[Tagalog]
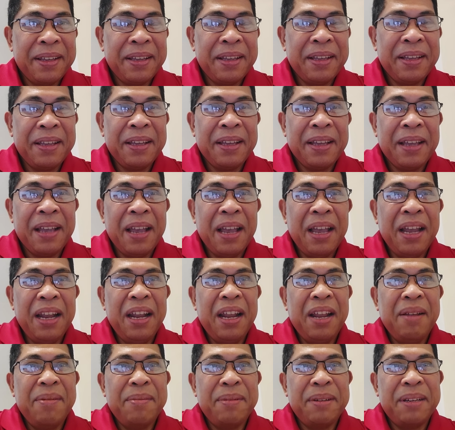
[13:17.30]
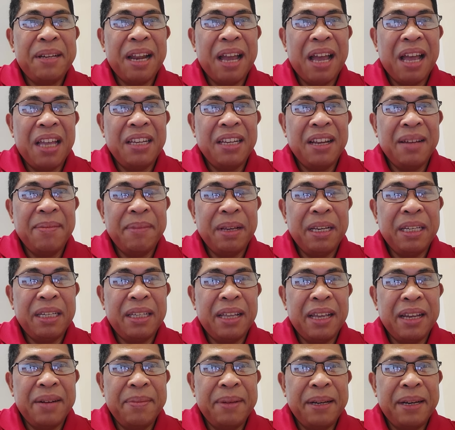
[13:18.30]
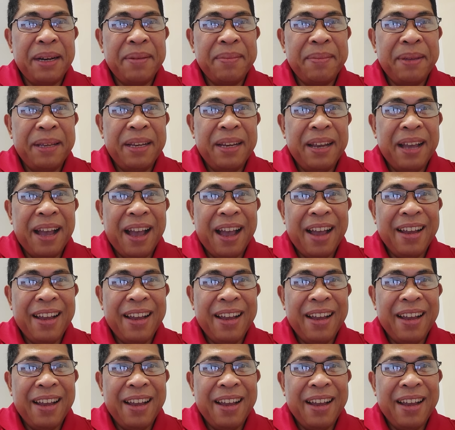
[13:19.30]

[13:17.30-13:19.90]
Alam na niya Mr. Marabillas.